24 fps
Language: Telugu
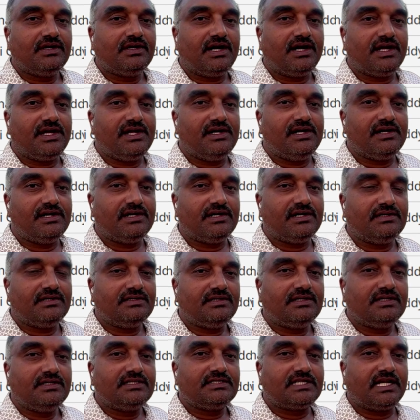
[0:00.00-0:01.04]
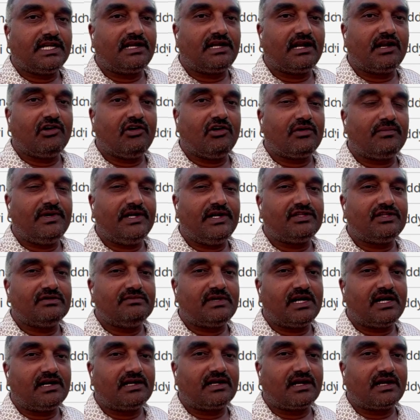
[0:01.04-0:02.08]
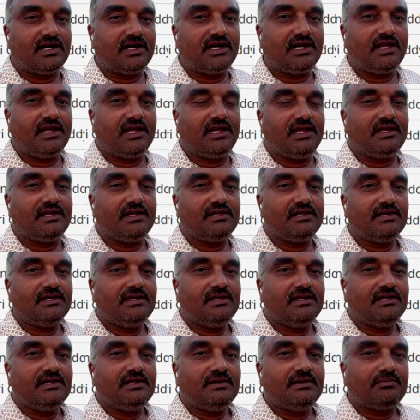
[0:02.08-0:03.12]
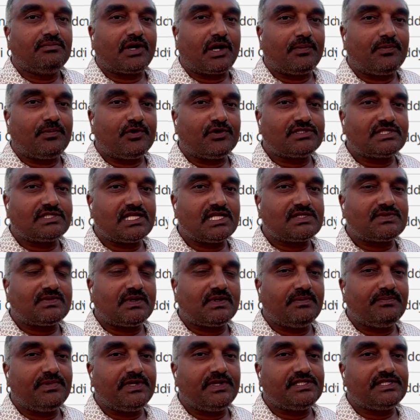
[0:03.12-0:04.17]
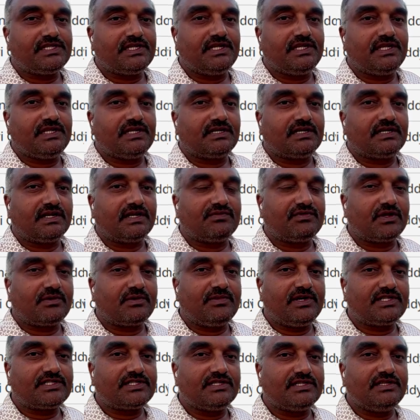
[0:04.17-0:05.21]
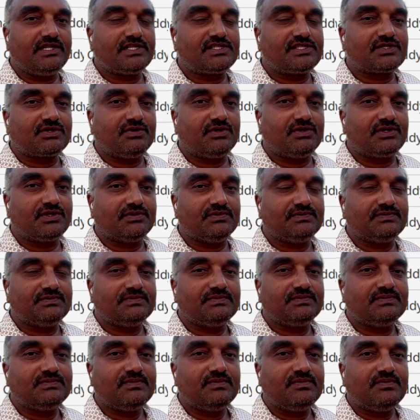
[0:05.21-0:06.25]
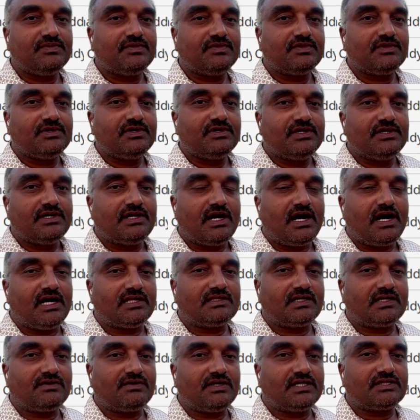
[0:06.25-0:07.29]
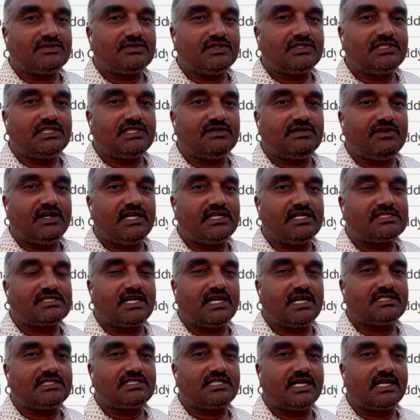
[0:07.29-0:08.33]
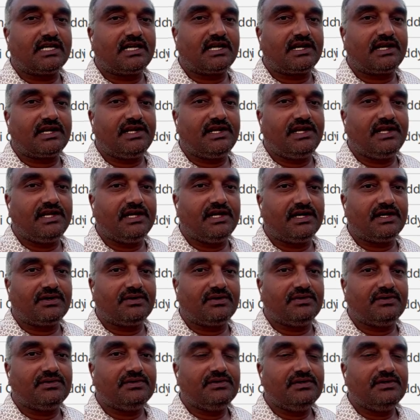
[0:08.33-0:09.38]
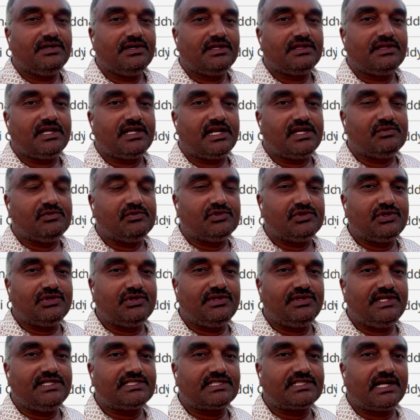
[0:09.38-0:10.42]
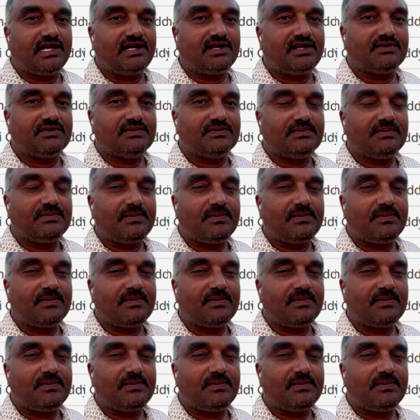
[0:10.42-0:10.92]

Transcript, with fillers: ఆయన సెంట్రల్ గవర్నమెంట్తో మాట్లాడి ప్రపోజల్స్ పంపించి కన్ఫర్మేషన్ తెచ్చుకోవటం ఆ తర్వాత వచ్చిన వైఎస్ రాజశేఖర రెడ్డి గారు దాన్ని ముందు తీసుకెళ్ళటం